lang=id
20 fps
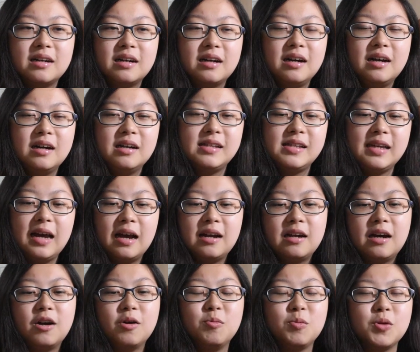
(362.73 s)
ke si
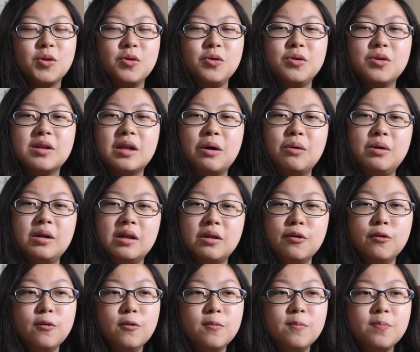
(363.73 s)
anak umur 7 tahun
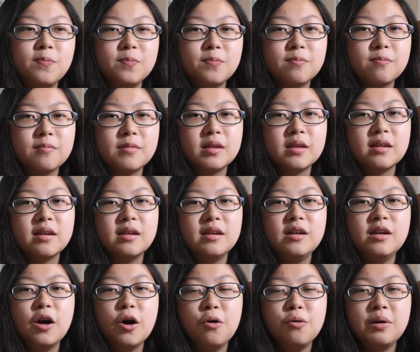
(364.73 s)
itu
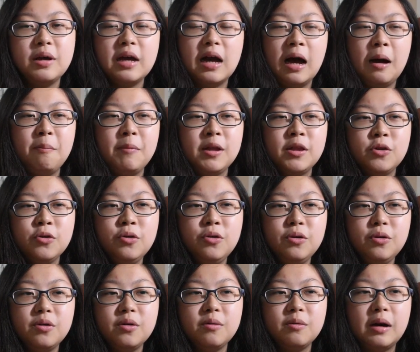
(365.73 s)
growing up itu
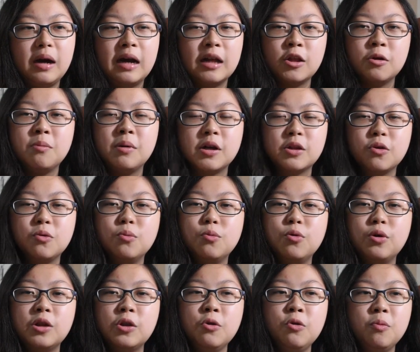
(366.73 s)
atau
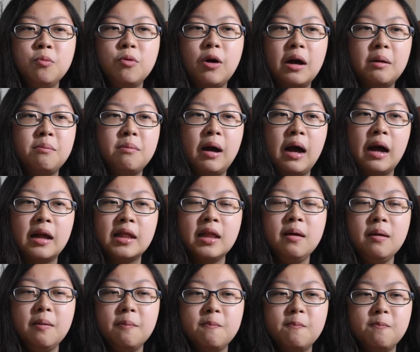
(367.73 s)
bertumbuh itu bukan
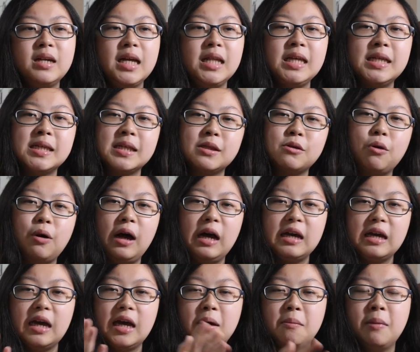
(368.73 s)
berarti jadi
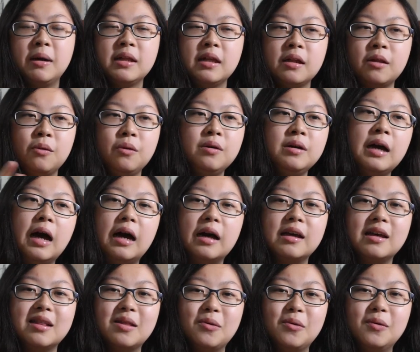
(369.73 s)
seseorang yang hebat atau enggak
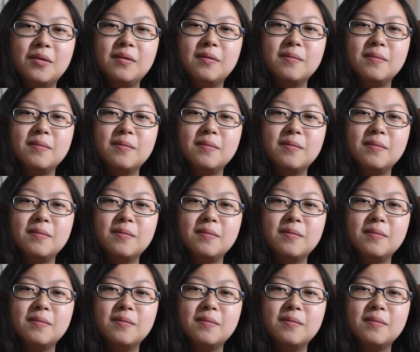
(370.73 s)
gitu